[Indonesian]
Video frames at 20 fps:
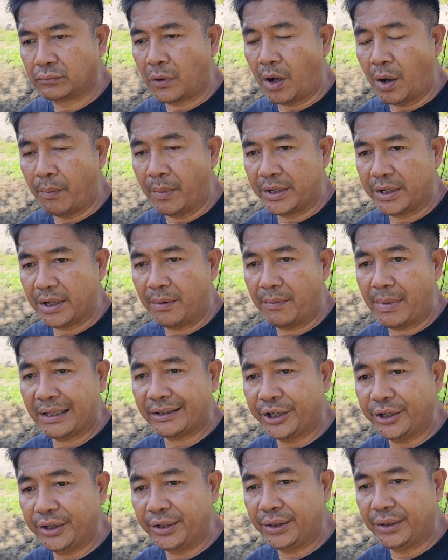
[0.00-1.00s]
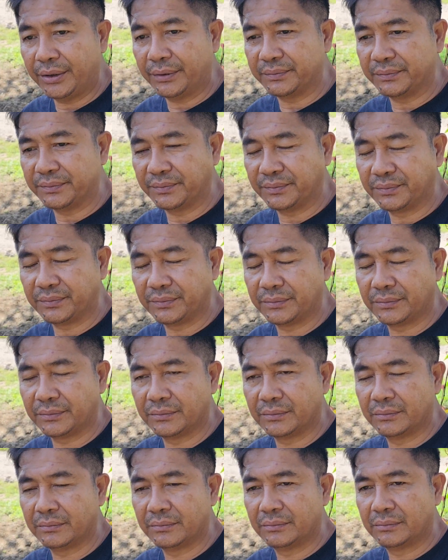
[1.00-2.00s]
hamanya mati
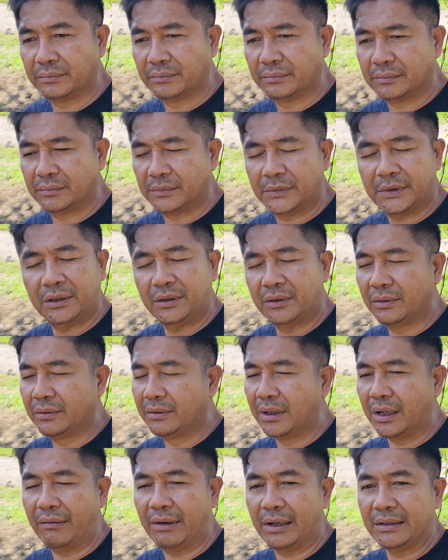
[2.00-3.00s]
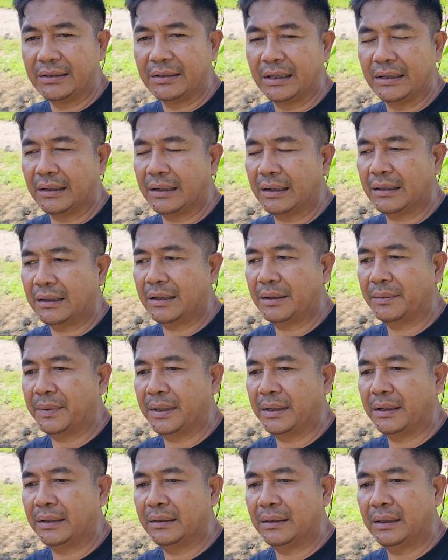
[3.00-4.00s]
itu enggak wajar karena
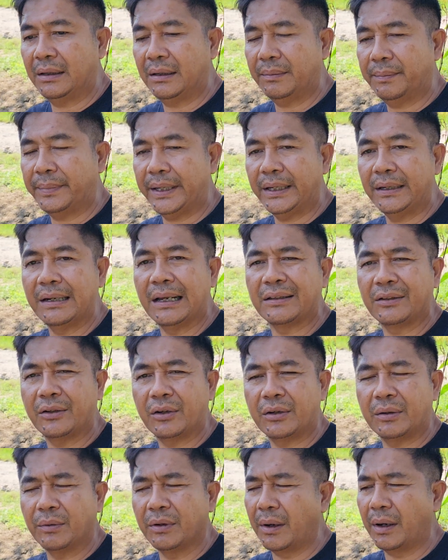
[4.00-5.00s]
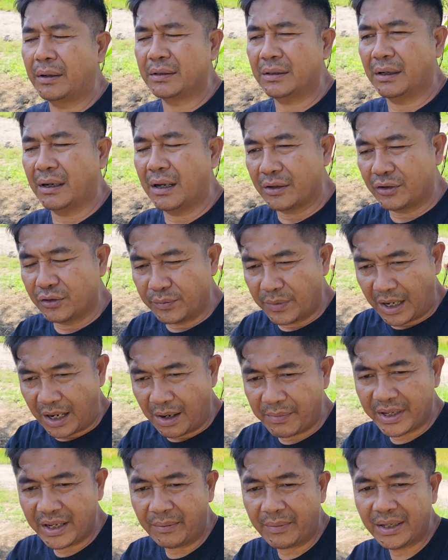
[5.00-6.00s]
apa nanti predator enggak nggak cuma
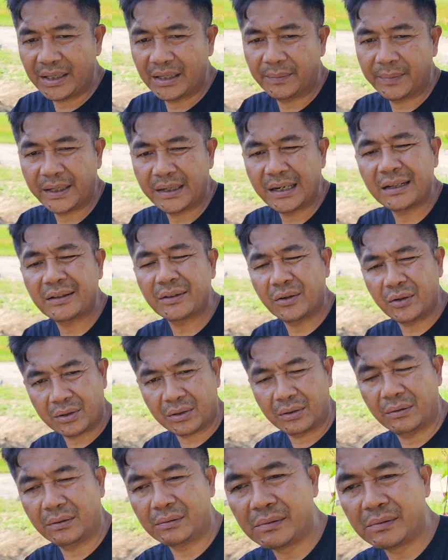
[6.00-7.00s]
hama yang mati predator